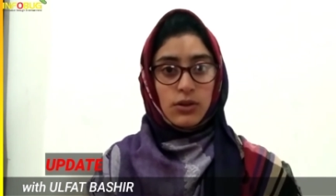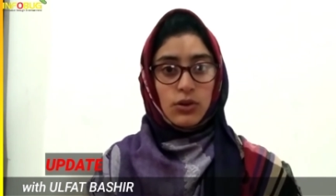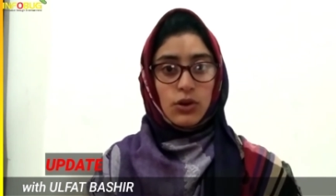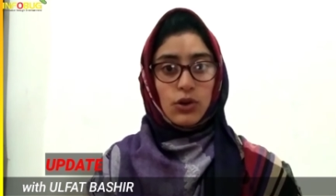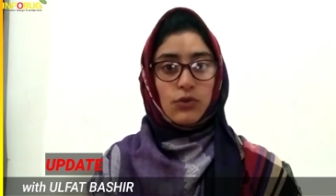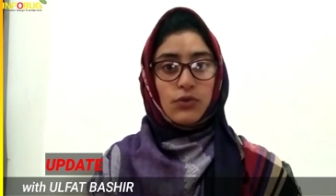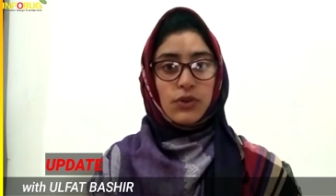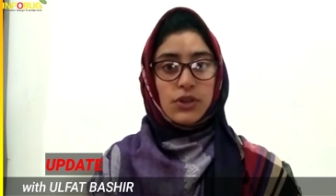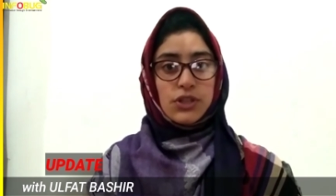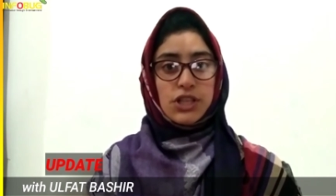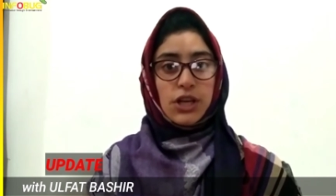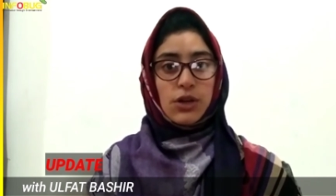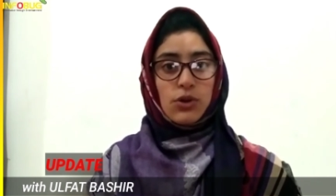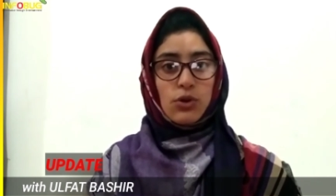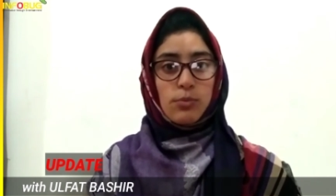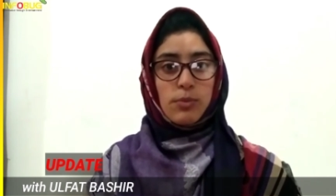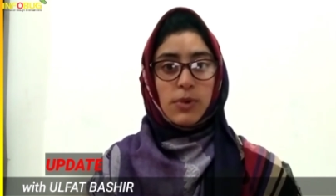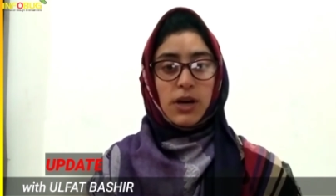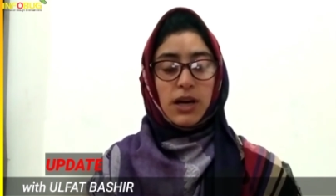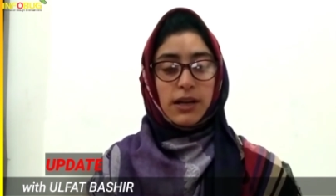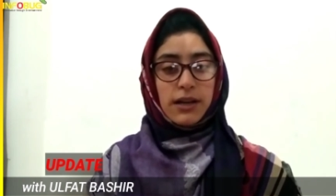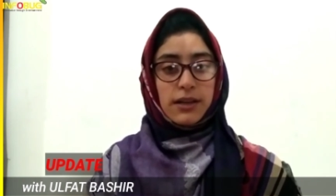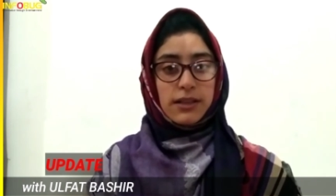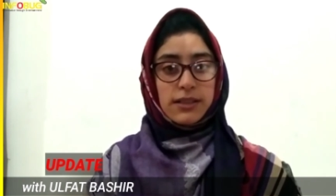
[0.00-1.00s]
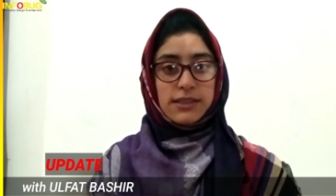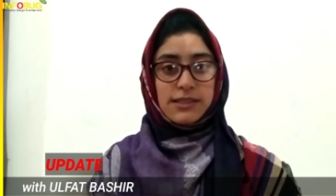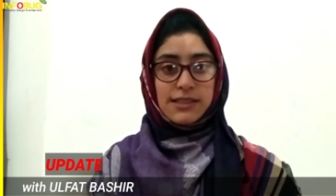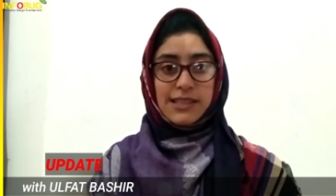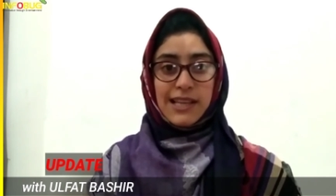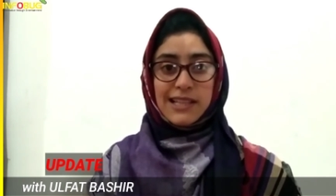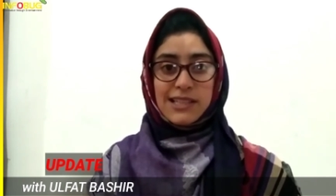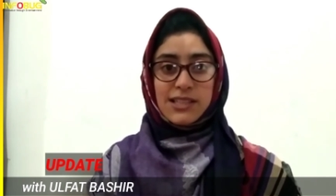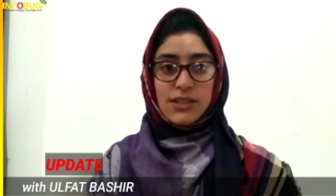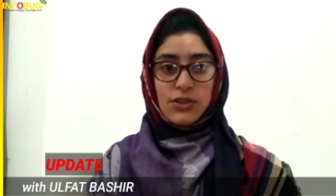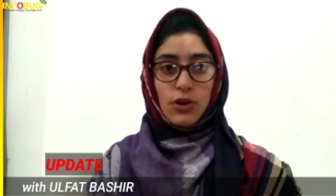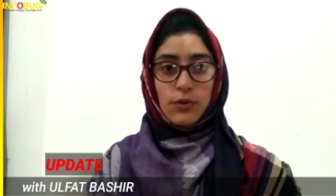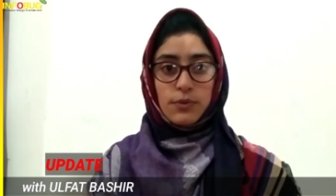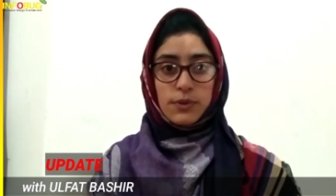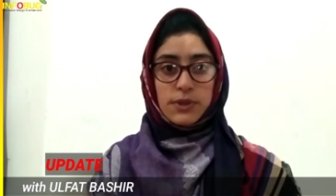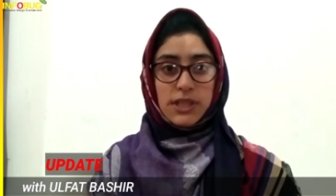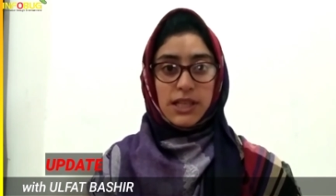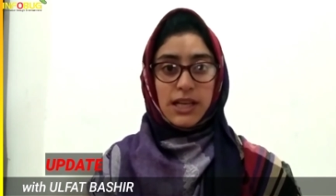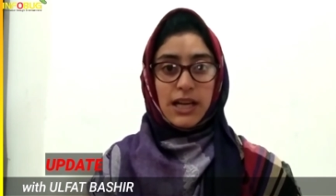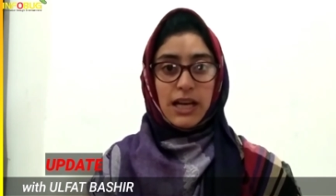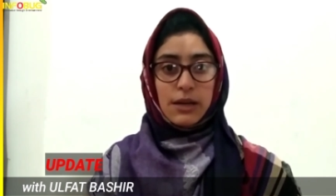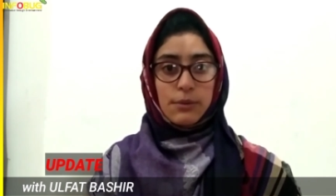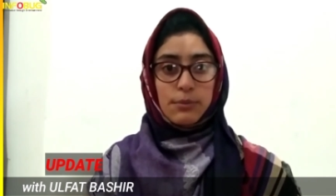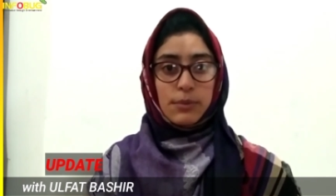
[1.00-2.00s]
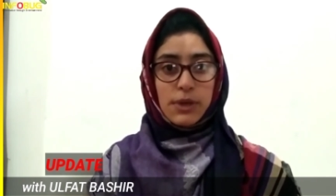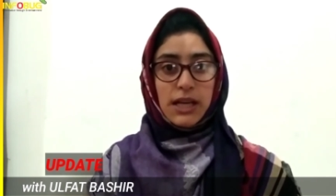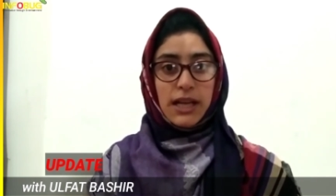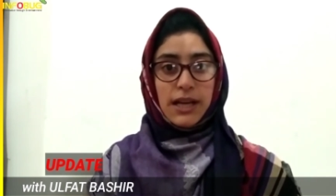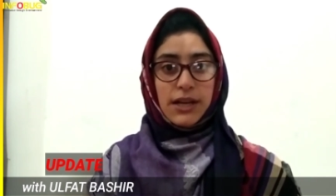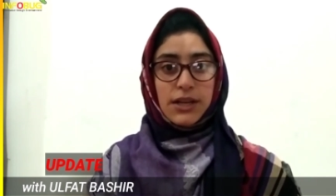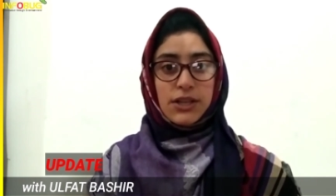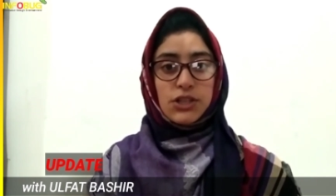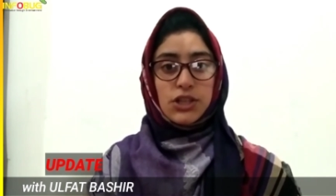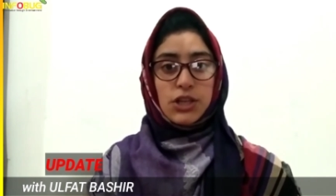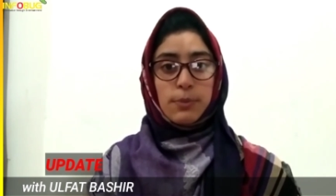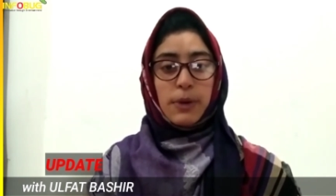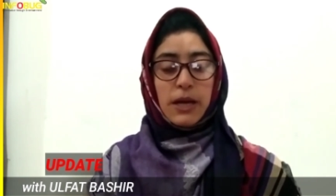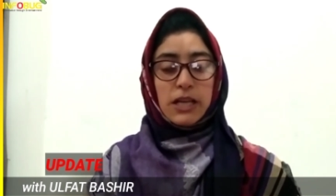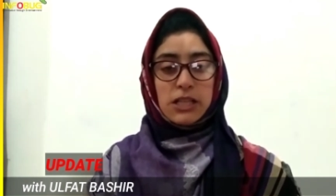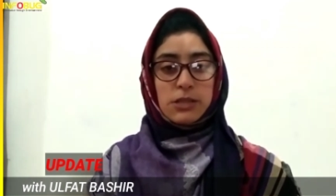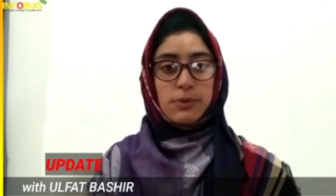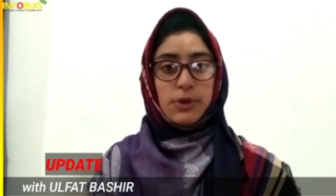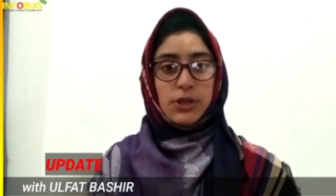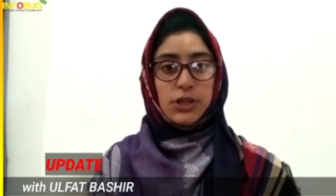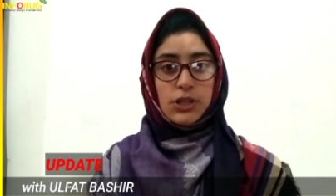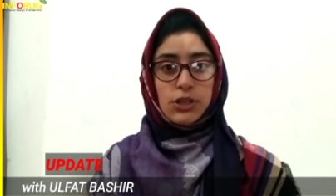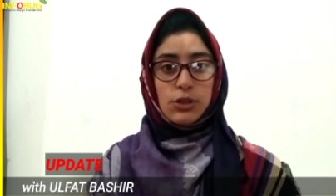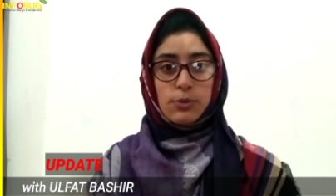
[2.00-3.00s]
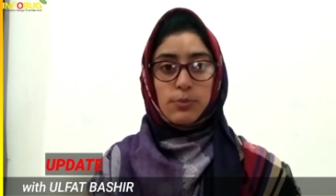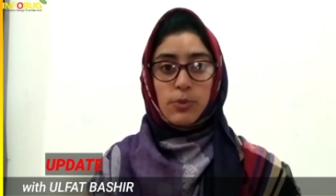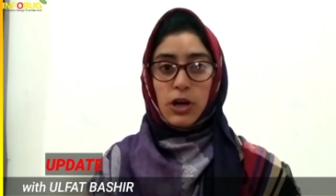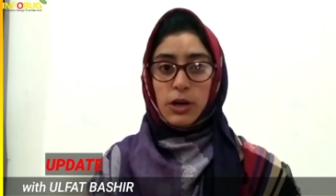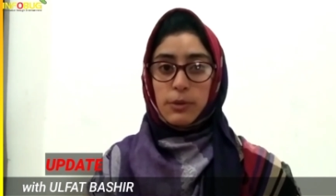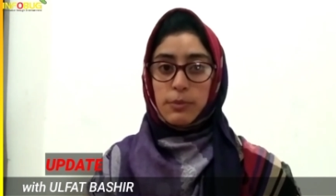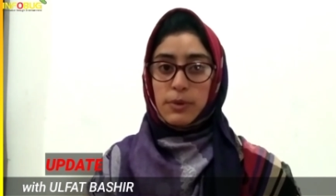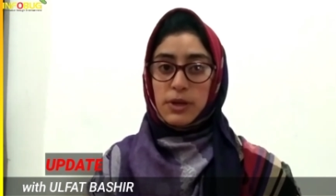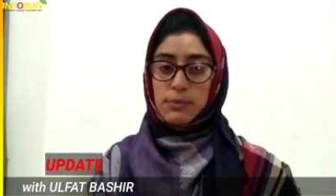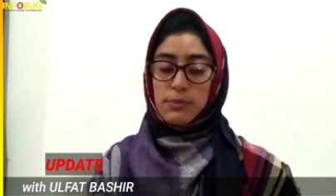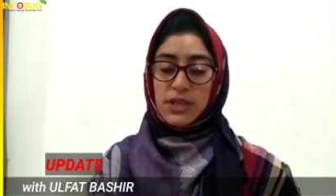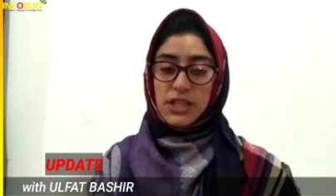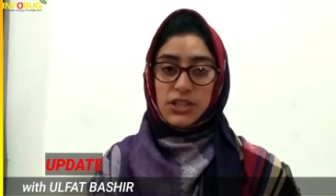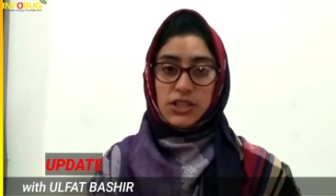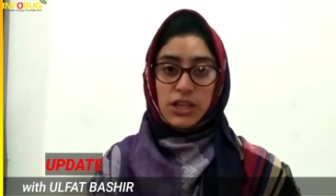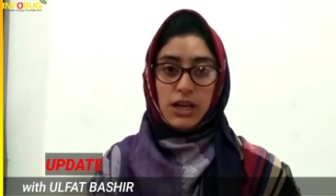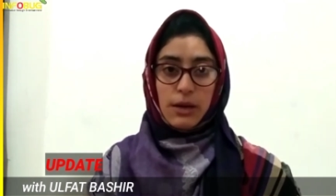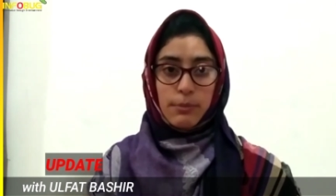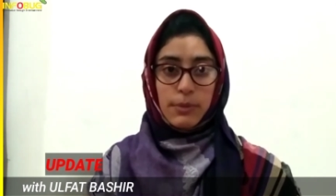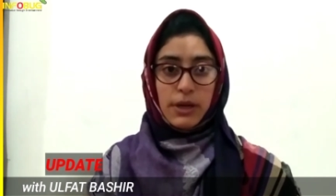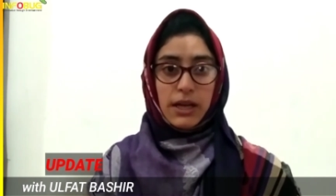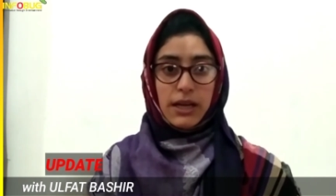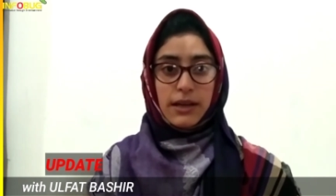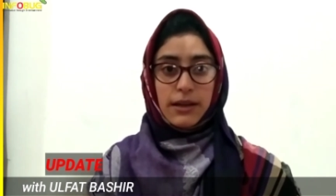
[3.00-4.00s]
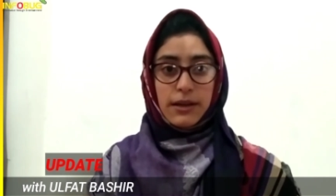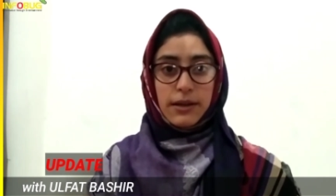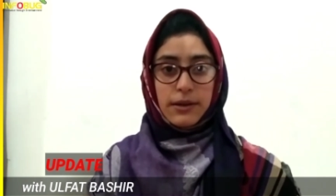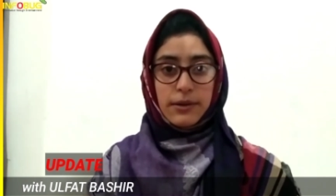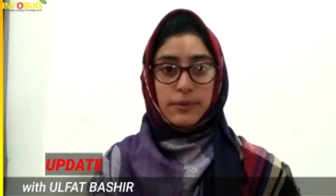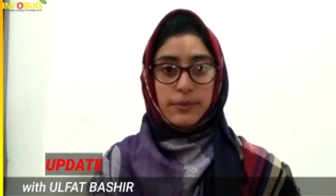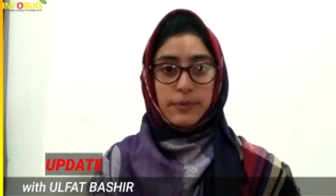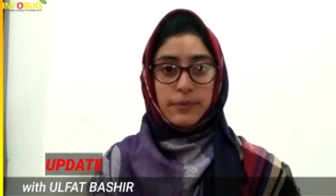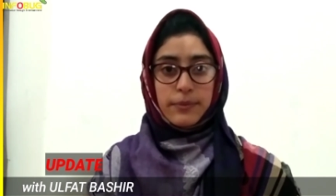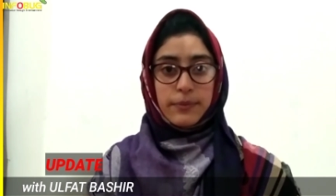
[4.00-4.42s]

और विजय कुमार सेक्शन ऑफिसर एनिमल एंड शीप हस्बेंड्री डिपार्टमेंट भी शामिल हैं